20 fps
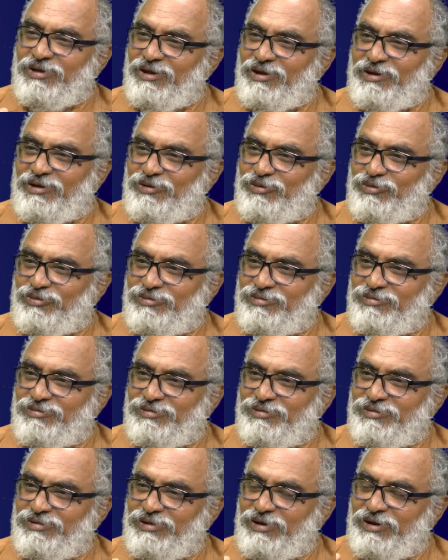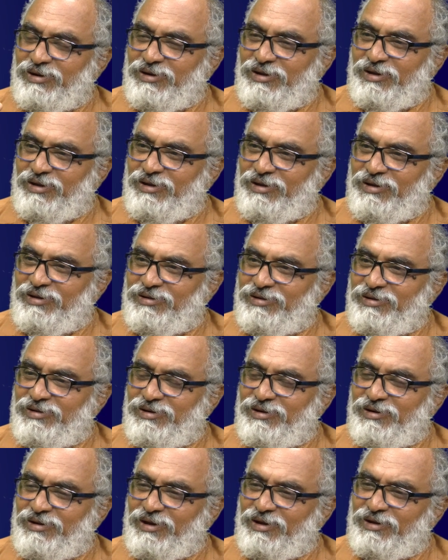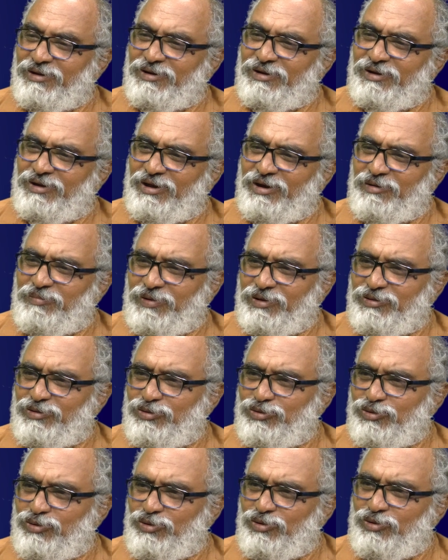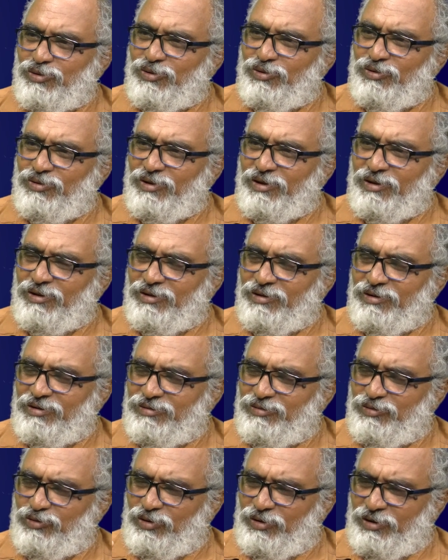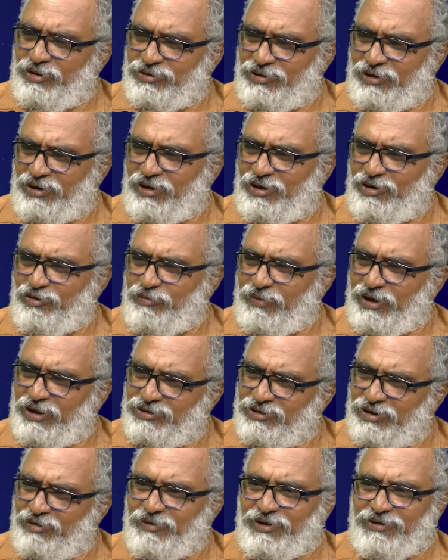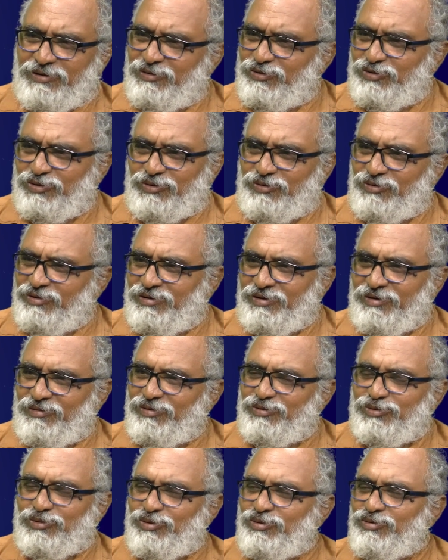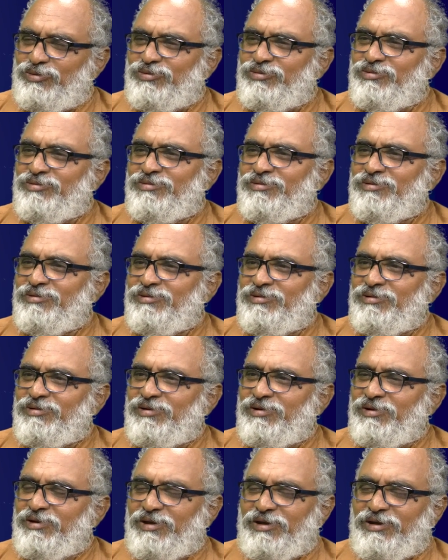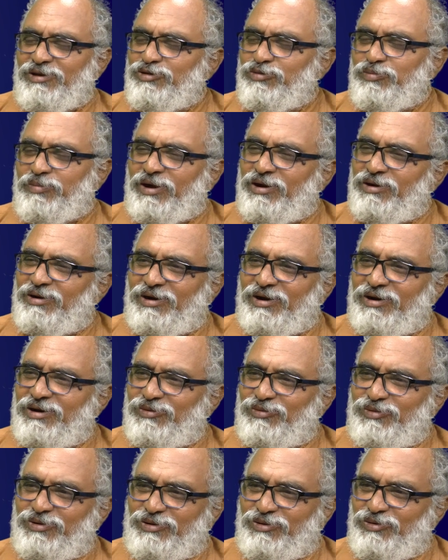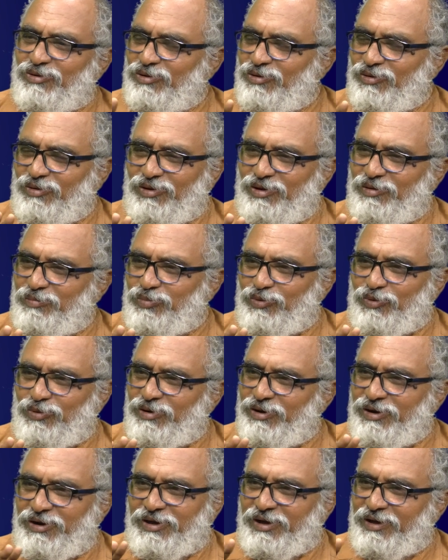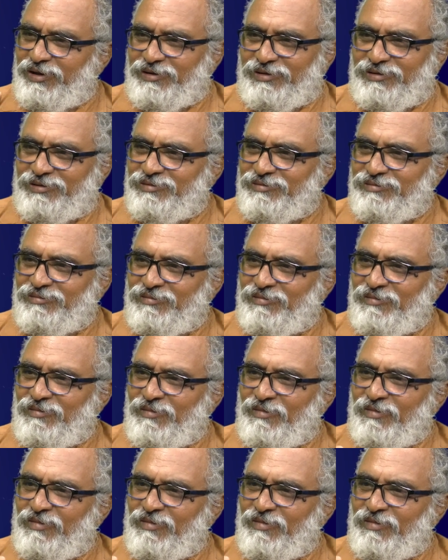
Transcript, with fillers: ఏం సంబంధాలు లేవు అంటే ఈయన రకరకాల పద్ధతుల్లో దొంగతనాలు మాత్రమే చేసేవాడు ఎవరితోనూ డీల్స్ మాట్లాడటం ఈ గొడవలో ఎప్పుడూ లేడు ఆయన